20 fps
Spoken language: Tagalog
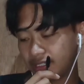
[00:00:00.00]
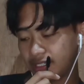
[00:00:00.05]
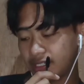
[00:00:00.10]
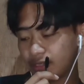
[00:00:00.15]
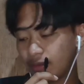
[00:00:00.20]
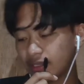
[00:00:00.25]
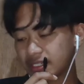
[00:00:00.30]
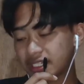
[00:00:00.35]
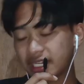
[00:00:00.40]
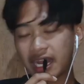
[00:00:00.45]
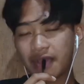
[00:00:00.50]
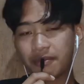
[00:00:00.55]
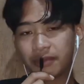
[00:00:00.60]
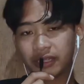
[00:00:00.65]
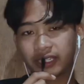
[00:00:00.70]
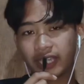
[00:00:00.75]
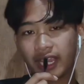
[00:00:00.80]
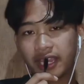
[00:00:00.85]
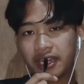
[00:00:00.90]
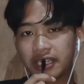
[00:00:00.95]
So, uh,
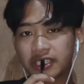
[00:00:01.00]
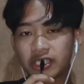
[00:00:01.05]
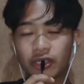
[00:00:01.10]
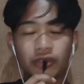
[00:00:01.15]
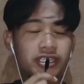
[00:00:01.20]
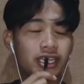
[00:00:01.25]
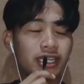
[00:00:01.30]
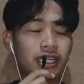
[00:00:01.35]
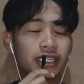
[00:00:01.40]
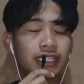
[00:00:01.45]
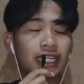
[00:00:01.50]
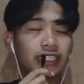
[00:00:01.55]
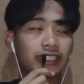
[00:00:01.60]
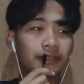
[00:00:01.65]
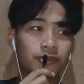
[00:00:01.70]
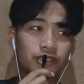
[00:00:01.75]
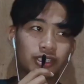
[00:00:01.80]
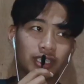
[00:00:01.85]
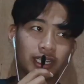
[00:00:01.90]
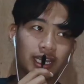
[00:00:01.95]
salamat Kenneth. So, dyan
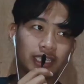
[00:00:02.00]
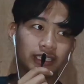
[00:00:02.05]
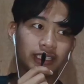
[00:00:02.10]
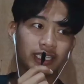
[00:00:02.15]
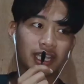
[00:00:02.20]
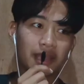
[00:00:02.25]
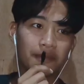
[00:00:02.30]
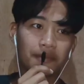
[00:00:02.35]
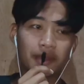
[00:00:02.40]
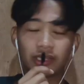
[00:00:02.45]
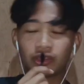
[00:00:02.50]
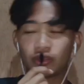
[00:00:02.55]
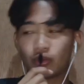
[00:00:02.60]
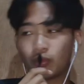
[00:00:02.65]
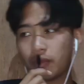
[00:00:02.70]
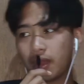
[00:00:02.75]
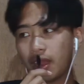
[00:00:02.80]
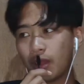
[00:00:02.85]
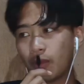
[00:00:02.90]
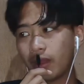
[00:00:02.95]
nagtatapos ang ating uh,
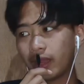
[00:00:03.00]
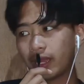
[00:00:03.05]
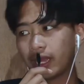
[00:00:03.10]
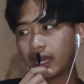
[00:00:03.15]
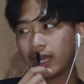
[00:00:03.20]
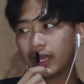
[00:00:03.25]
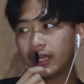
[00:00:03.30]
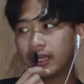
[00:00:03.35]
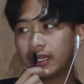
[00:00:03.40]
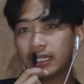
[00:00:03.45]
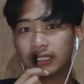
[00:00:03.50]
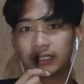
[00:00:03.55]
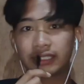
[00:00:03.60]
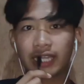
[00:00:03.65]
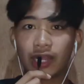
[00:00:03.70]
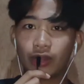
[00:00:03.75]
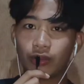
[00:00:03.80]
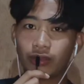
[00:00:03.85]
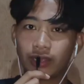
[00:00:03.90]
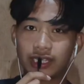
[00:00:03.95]
pagtumawa ka,
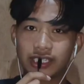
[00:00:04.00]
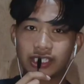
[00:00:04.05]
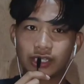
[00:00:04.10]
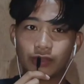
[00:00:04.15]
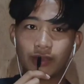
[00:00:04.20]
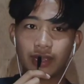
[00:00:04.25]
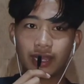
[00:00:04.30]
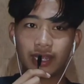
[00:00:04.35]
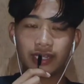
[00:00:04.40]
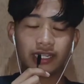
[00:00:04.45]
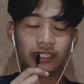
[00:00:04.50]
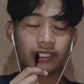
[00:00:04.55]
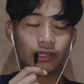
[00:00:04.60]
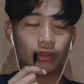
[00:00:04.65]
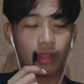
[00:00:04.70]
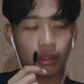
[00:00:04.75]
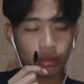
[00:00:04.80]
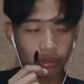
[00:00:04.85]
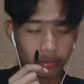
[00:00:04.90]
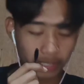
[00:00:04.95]
talo ka. So, uh,
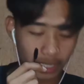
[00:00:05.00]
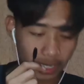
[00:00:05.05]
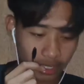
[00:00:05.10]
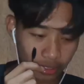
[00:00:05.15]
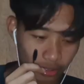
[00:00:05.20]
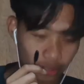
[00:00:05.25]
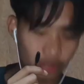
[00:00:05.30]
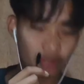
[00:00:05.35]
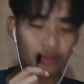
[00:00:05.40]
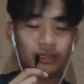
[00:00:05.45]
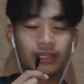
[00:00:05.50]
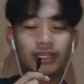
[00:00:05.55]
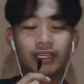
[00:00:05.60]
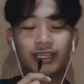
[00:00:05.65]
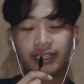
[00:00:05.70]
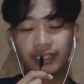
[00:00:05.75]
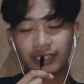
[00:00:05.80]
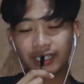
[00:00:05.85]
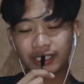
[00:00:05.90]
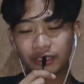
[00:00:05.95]
nadog ako ni Ango.
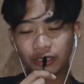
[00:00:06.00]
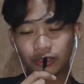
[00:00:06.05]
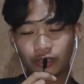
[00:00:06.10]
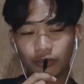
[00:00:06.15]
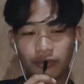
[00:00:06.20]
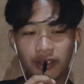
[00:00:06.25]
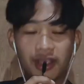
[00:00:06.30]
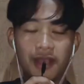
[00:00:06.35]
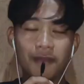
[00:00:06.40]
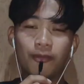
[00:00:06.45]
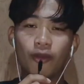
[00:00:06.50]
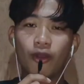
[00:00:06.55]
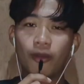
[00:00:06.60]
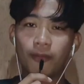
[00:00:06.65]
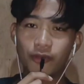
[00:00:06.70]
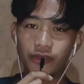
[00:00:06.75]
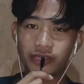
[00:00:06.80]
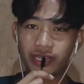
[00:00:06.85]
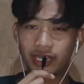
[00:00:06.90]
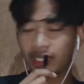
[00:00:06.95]
Kasi itong mga
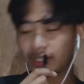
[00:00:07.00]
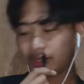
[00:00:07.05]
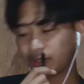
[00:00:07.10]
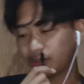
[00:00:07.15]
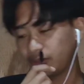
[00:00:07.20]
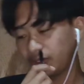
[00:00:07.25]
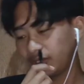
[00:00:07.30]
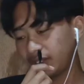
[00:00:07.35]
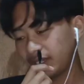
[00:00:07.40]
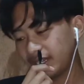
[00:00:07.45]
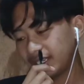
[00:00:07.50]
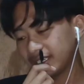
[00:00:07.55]
bobo niyang ito, doy.